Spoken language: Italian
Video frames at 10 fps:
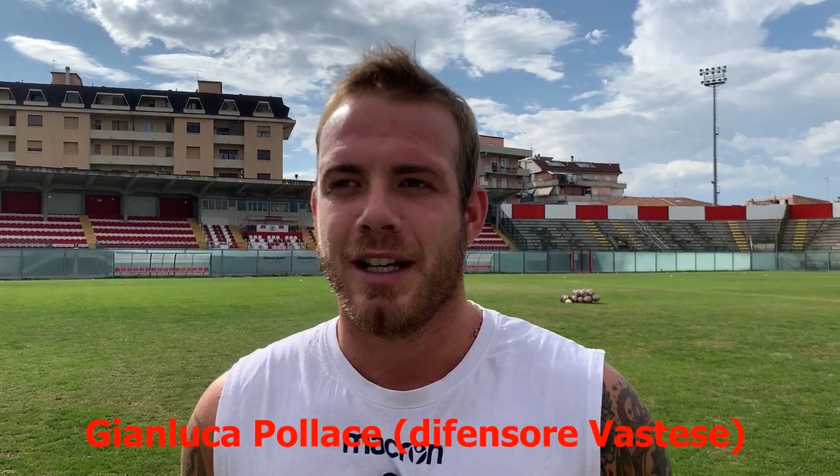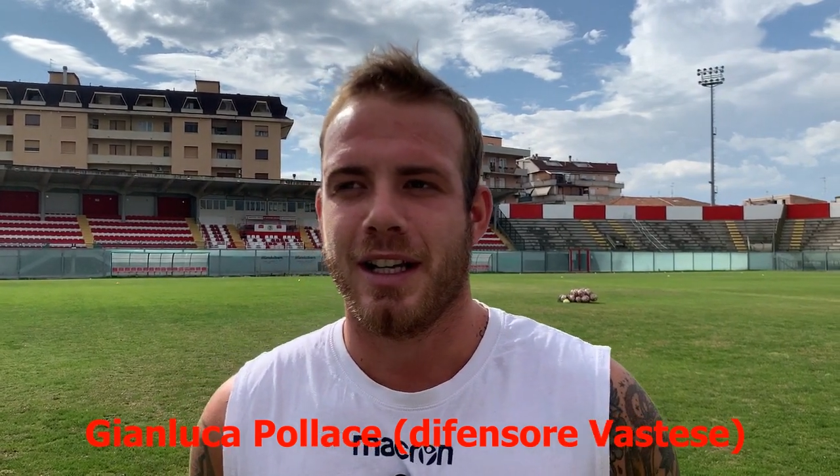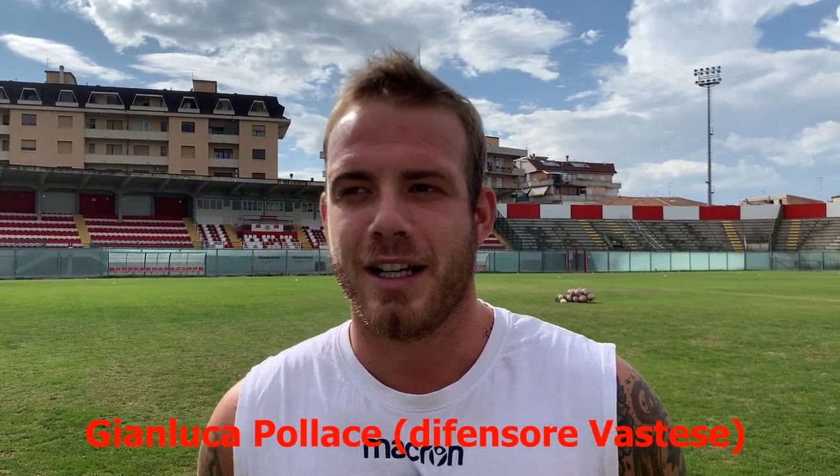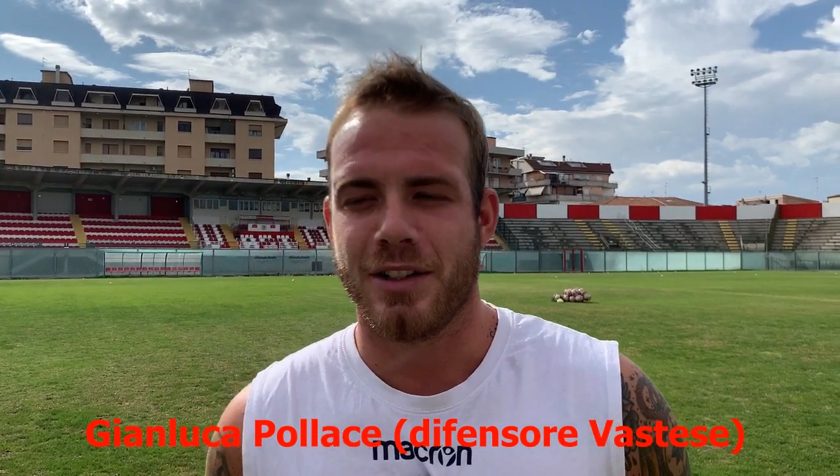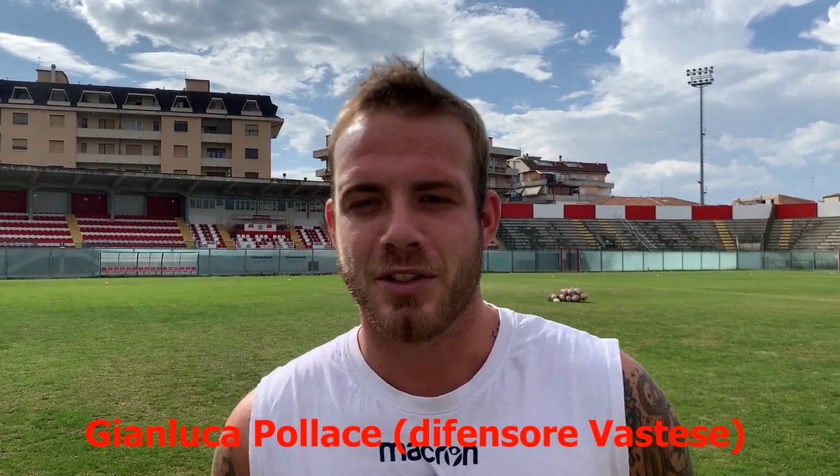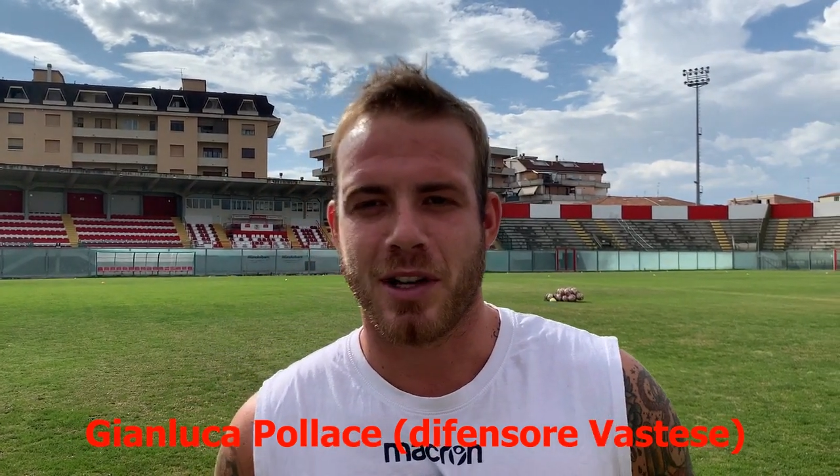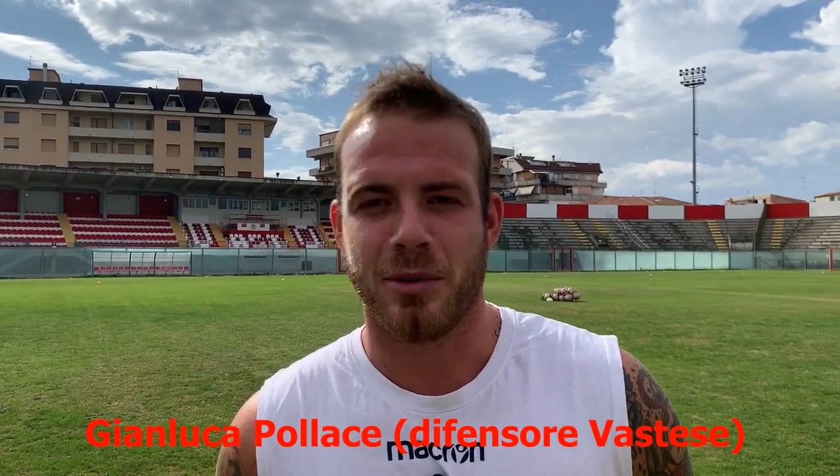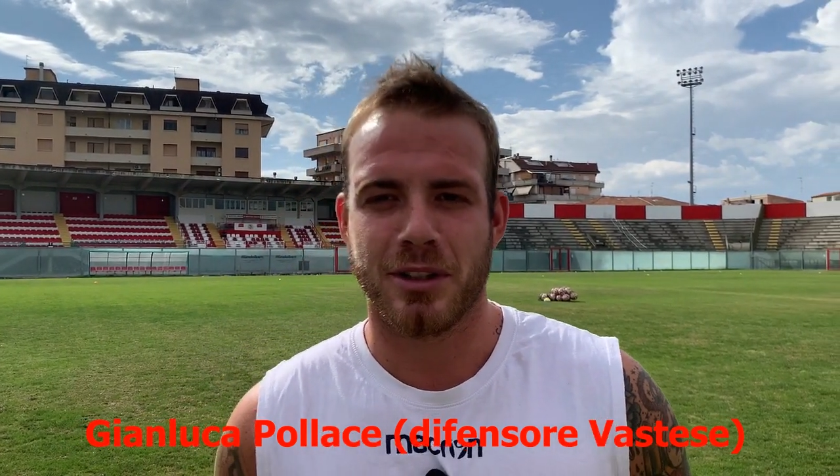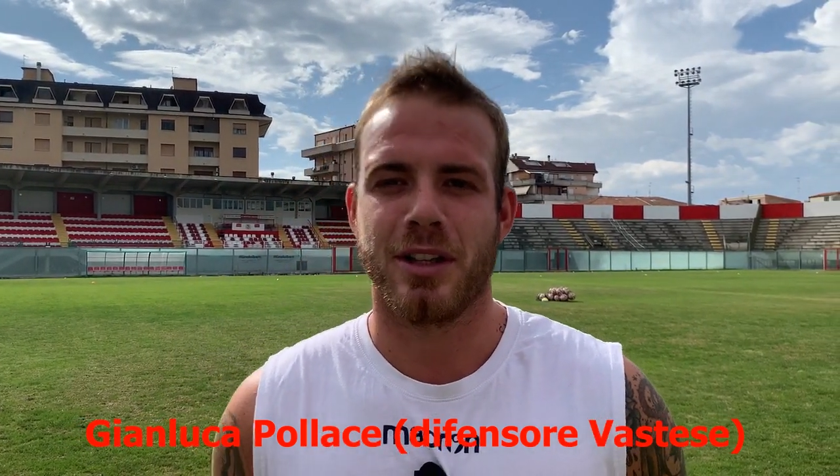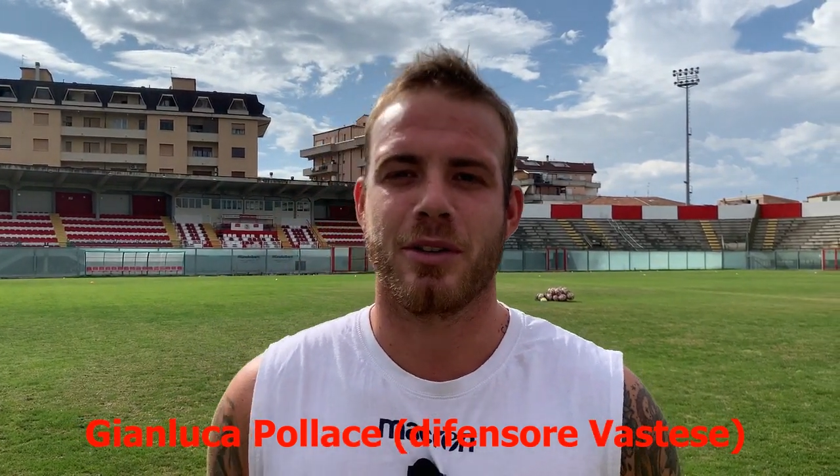eh, ci
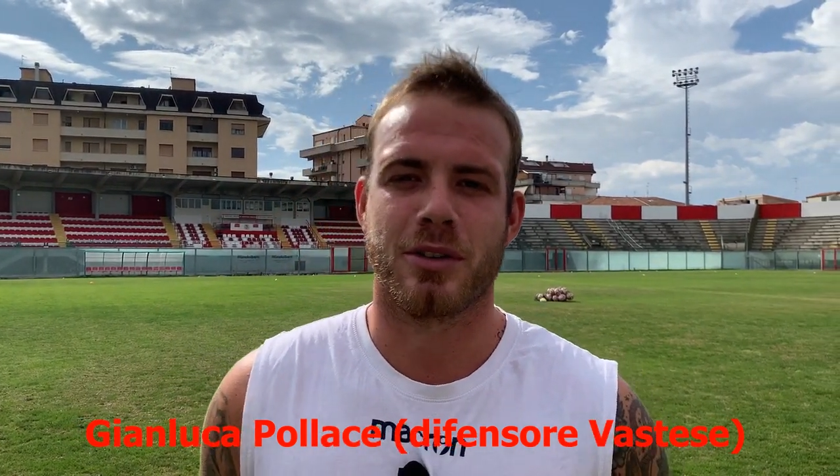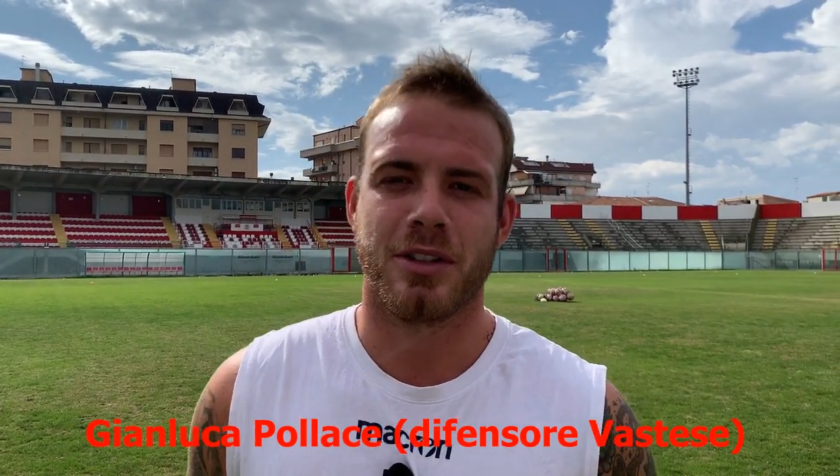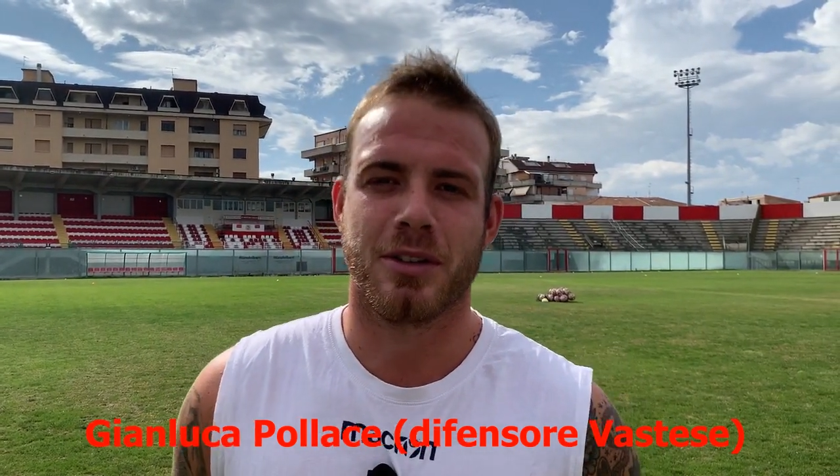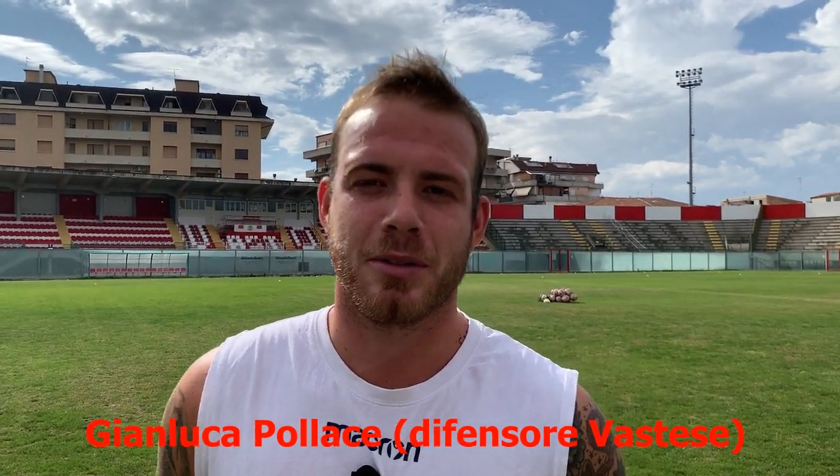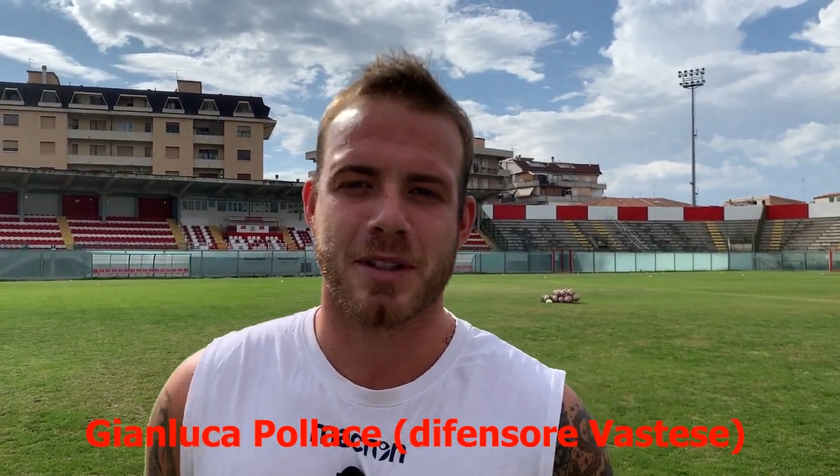siamo interrotti con